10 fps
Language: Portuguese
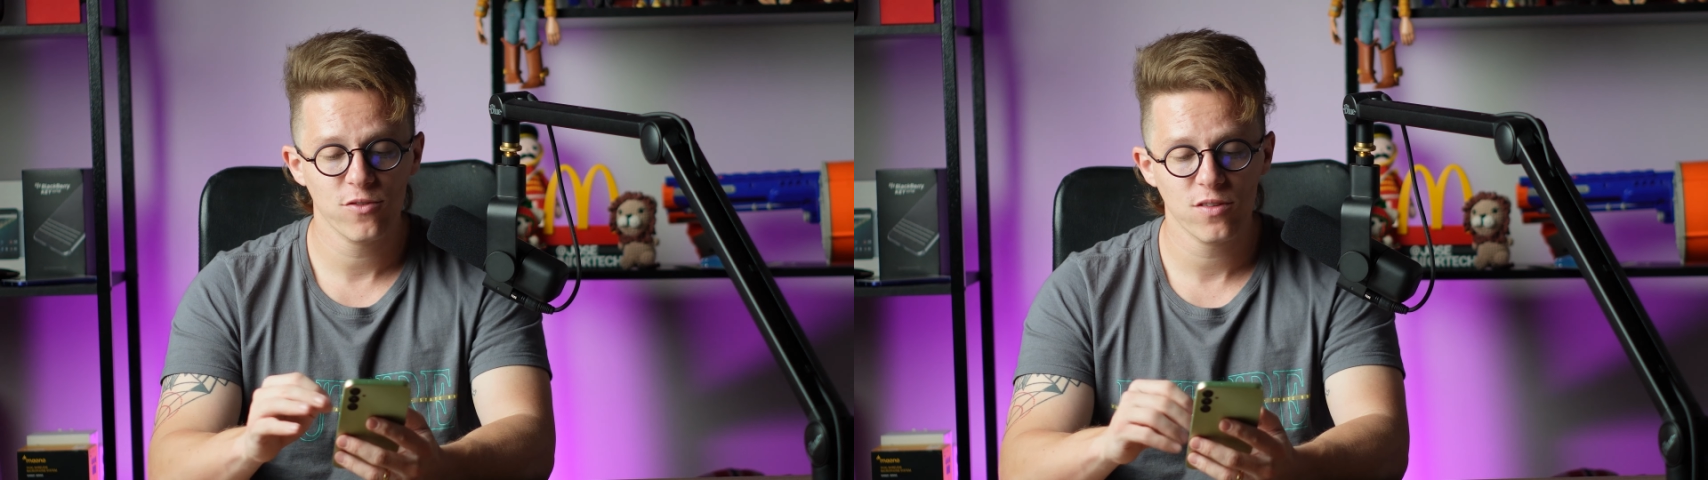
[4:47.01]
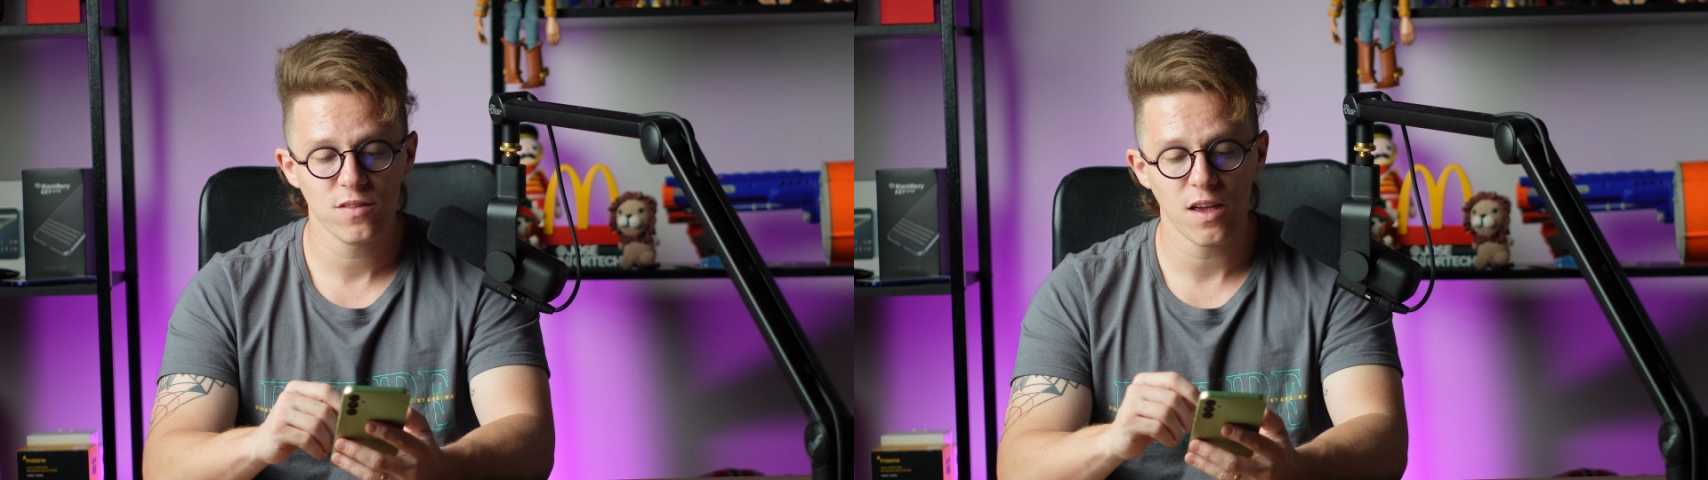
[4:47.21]

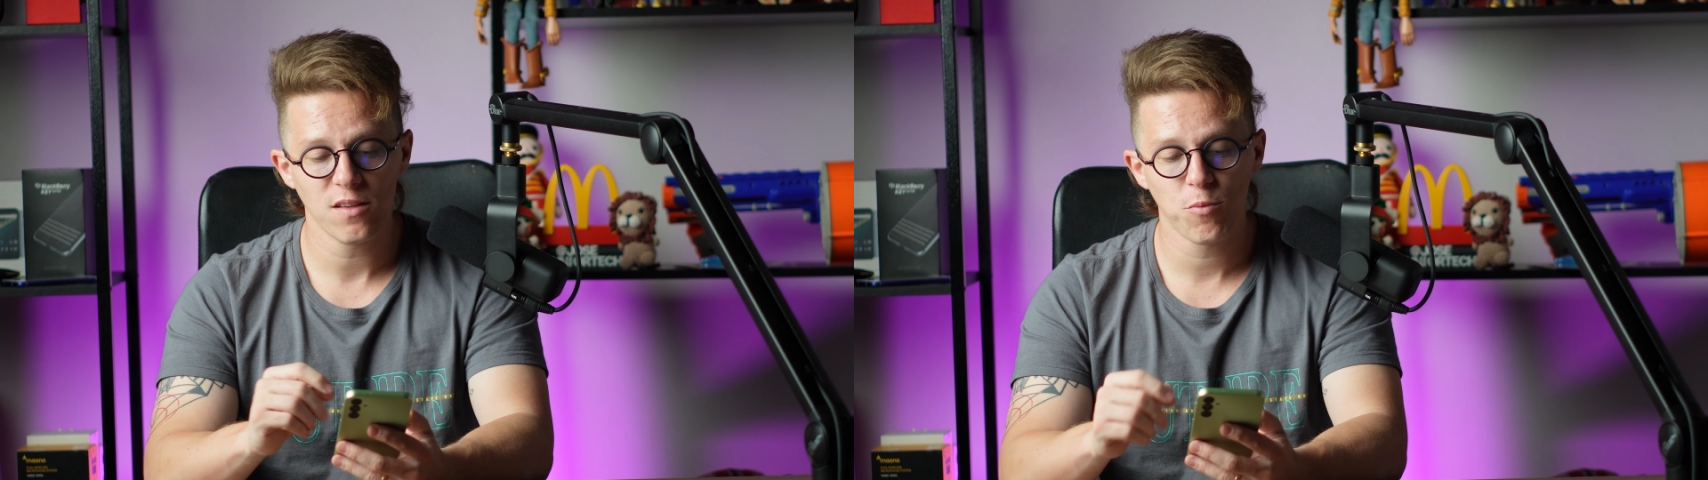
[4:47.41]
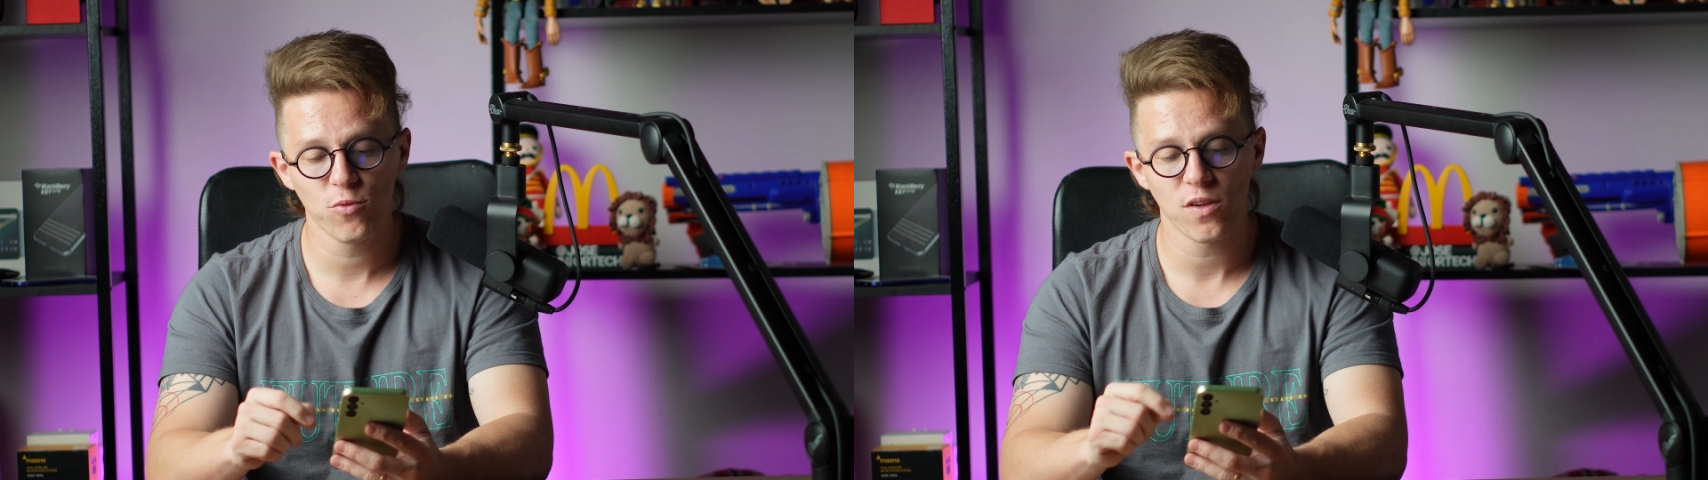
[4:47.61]
de
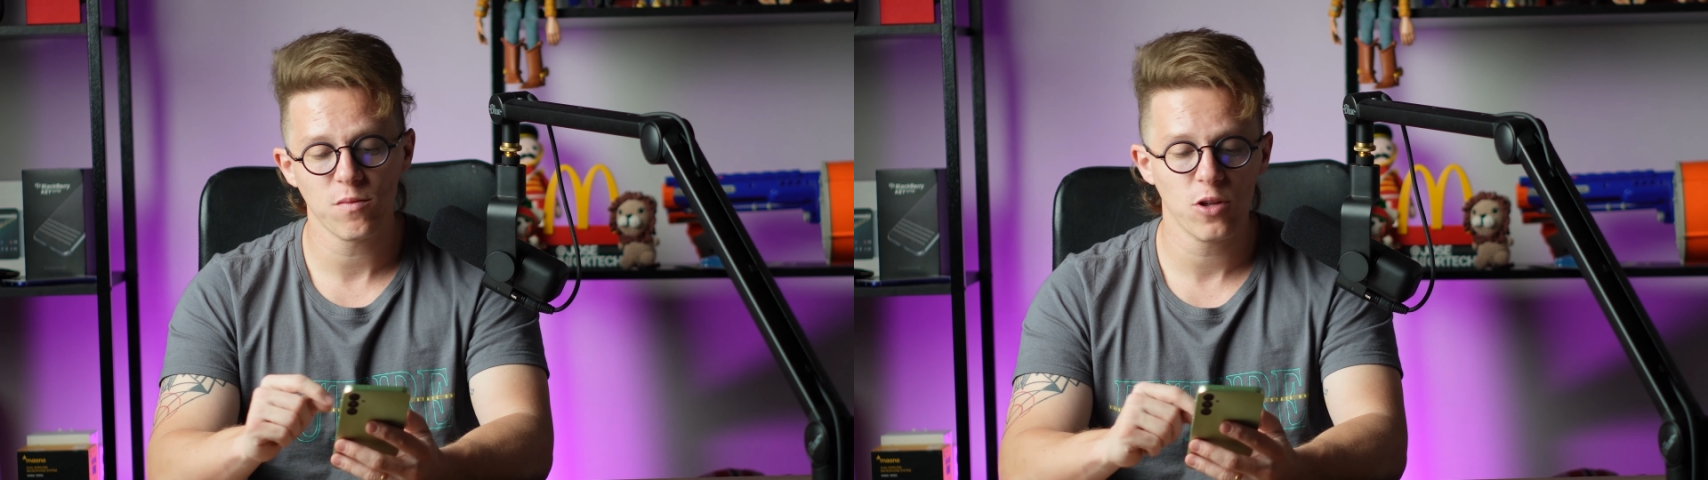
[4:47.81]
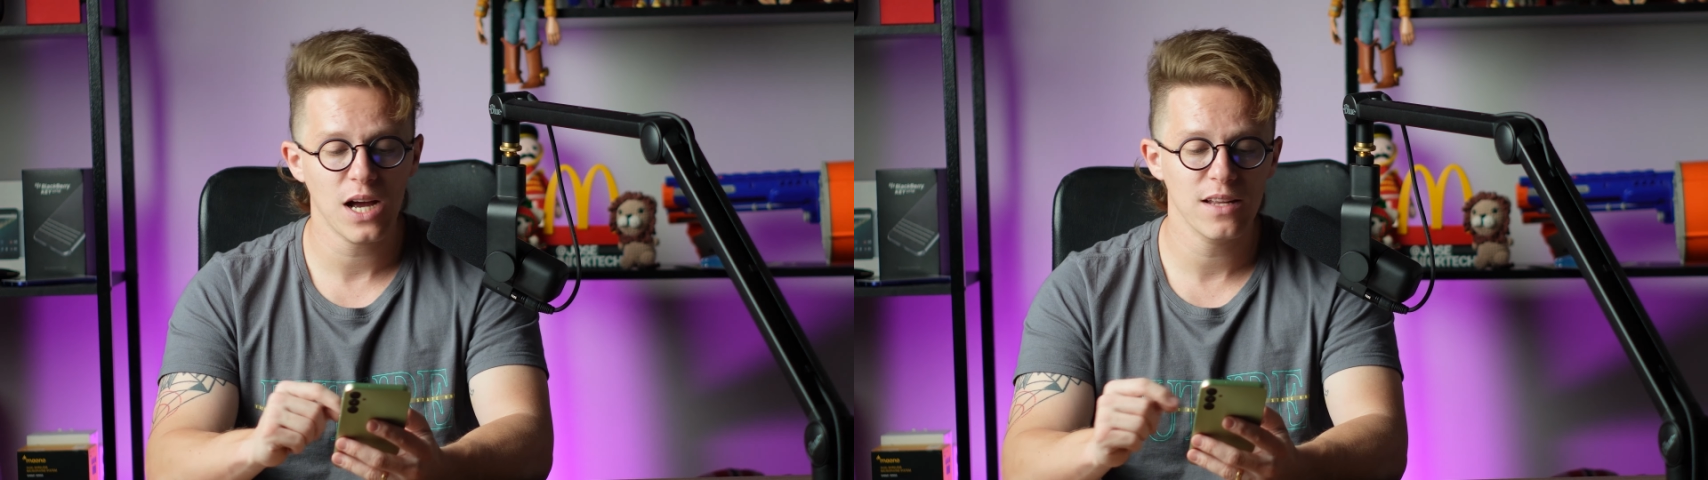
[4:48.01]
6.6
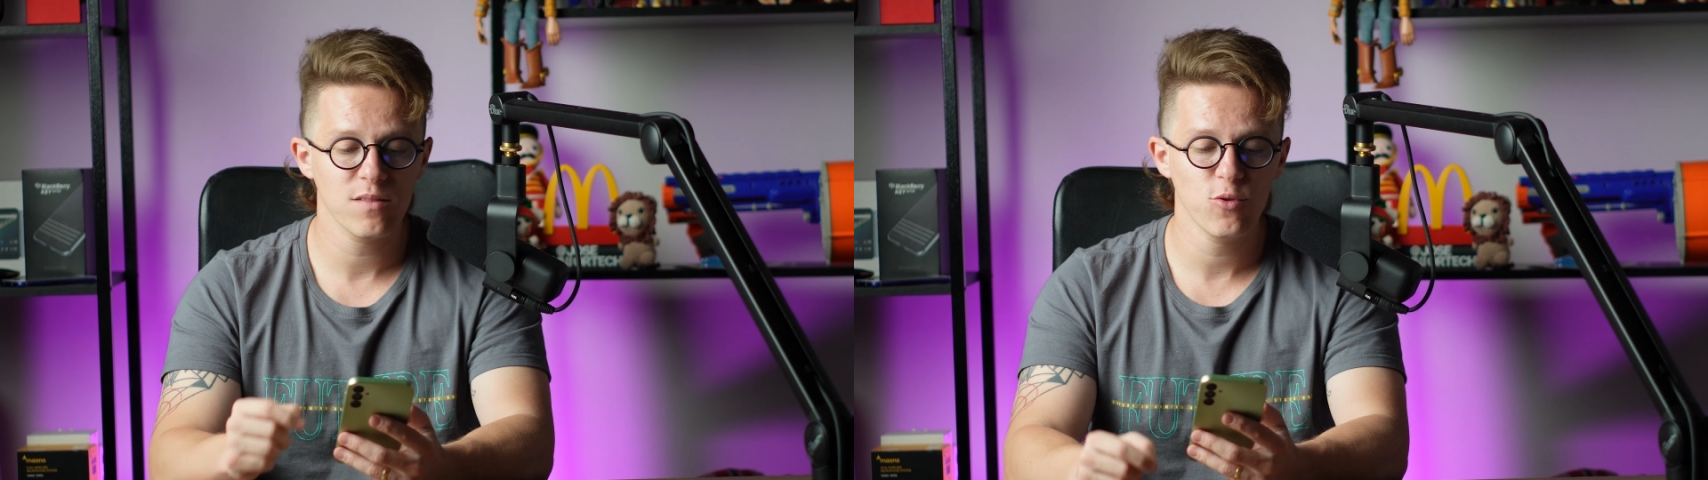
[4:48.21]
polegadas,